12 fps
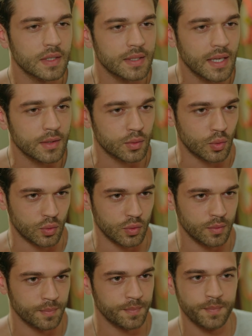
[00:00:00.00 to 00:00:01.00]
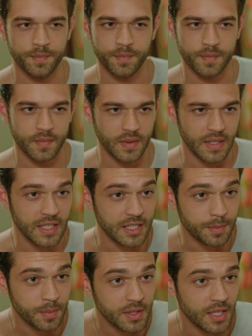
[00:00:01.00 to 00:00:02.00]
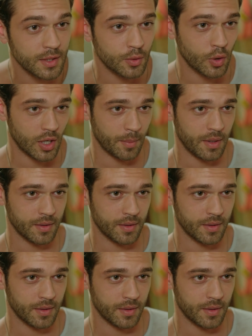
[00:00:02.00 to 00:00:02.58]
Sen sus. Hiçbir şey söyleme.